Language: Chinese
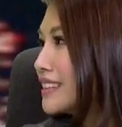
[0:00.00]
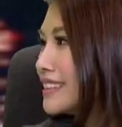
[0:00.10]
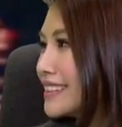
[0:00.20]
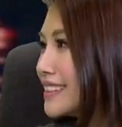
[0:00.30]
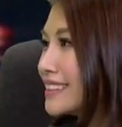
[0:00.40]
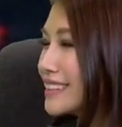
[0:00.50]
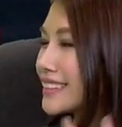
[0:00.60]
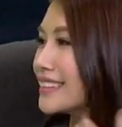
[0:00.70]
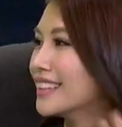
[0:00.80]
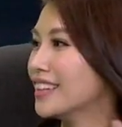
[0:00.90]
那其实
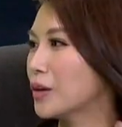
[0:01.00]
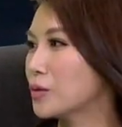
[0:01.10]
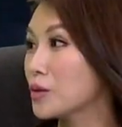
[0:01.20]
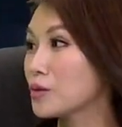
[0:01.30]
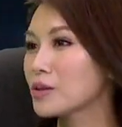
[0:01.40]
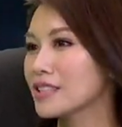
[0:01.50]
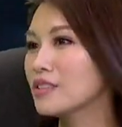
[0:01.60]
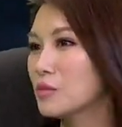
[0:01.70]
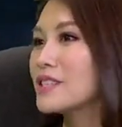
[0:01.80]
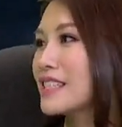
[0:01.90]
是我觉得，如果
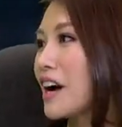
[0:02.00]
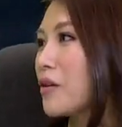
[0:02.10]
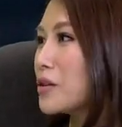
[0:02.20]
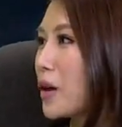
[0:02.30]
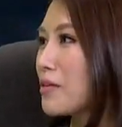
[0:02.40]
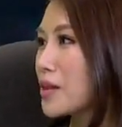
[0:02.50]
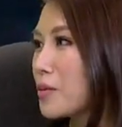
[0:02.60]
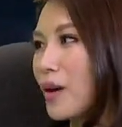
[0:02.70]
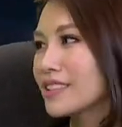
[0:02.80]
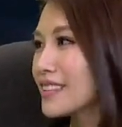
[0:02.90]
是女检察官对他们来
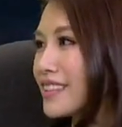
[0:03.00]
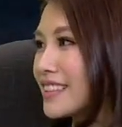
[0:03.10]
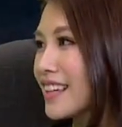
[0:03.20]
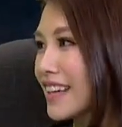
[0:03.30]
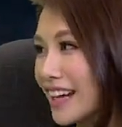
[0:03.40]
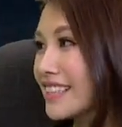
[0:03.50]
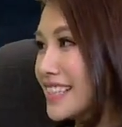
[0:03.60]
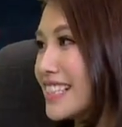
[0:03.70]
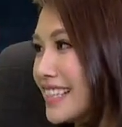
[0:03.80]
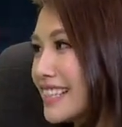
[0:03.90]
说，哇，真的是也
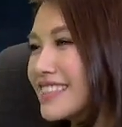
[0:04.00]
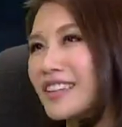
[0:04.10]
很惊艳。